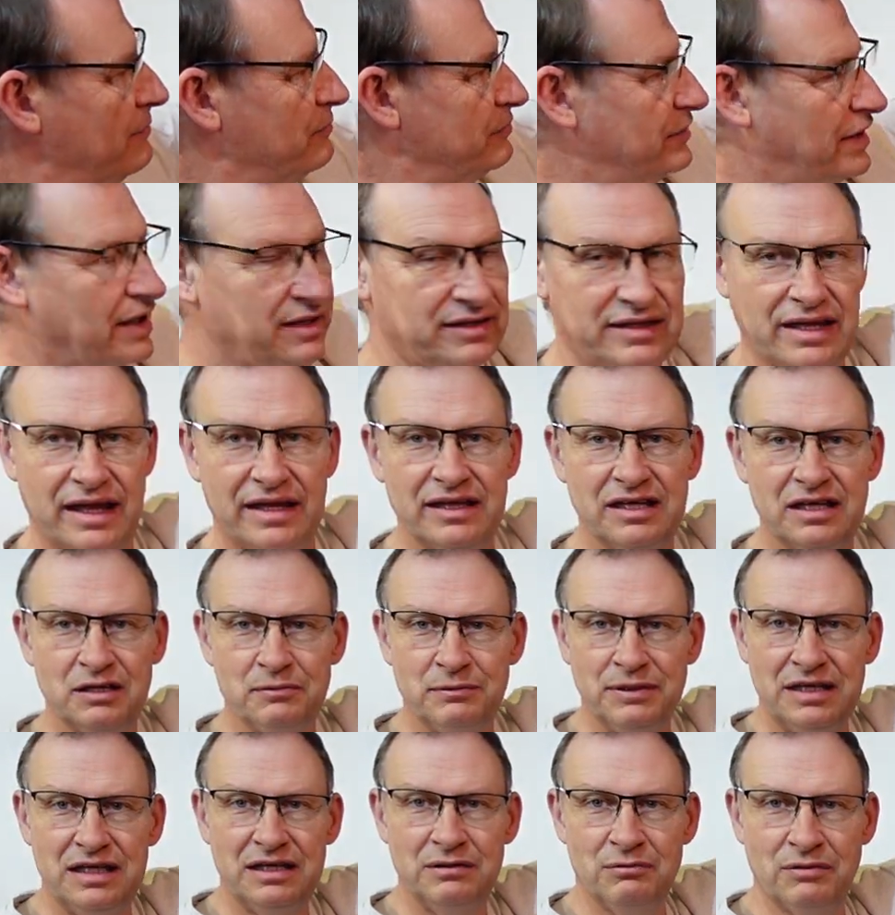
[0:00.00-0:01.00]
dann denke ich
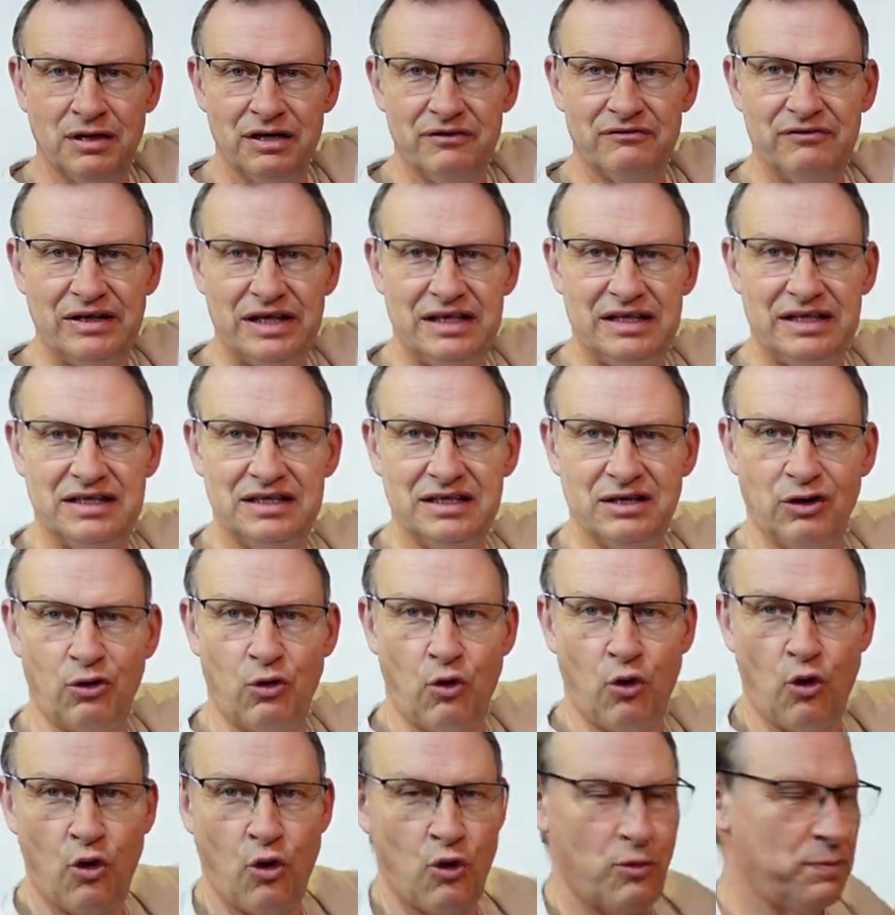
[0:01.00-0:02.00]
mir immer, wenn hier
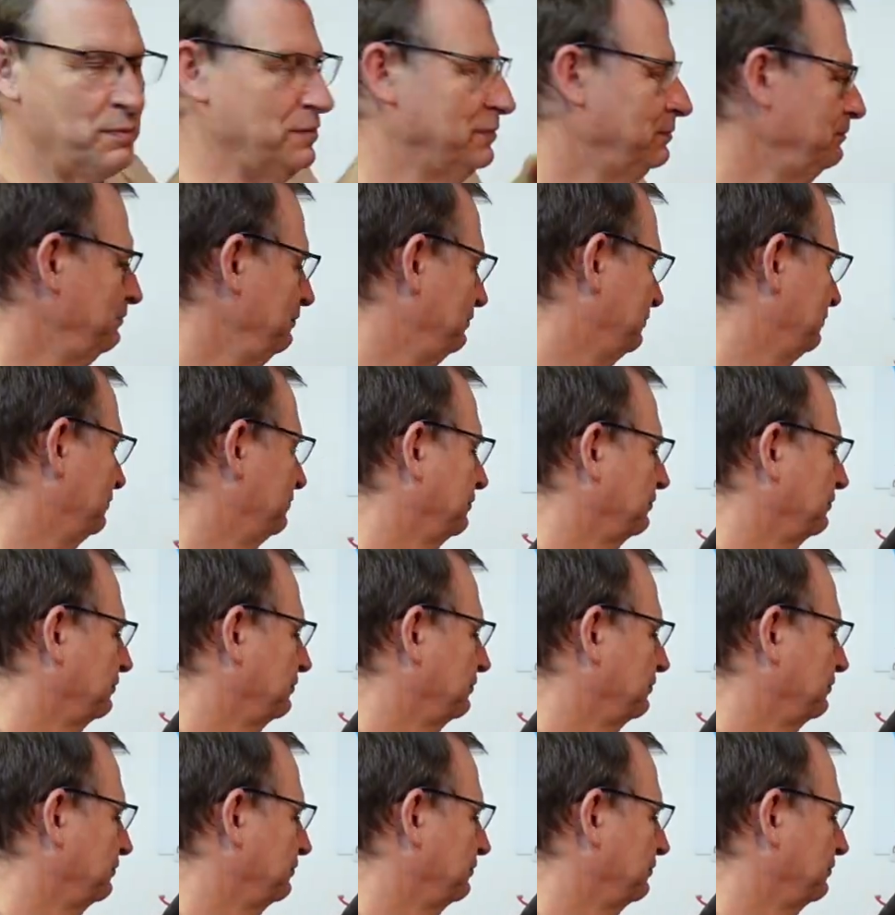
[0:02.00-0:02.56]
oben